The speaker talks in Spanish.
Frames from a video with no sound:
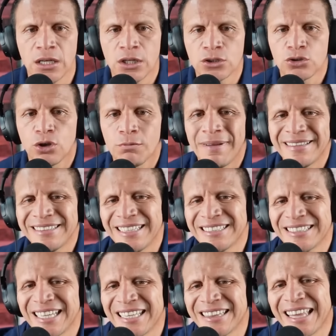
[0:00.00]
Son más de
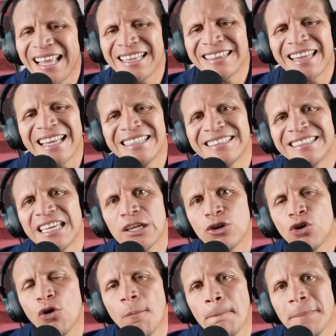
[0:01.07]

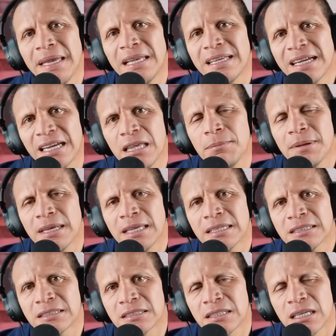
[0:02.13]
75 mil
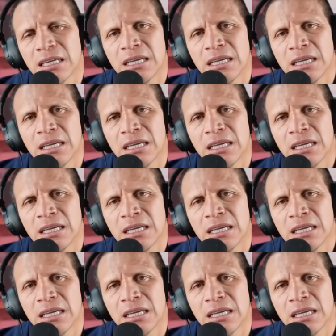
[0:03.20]
crímenes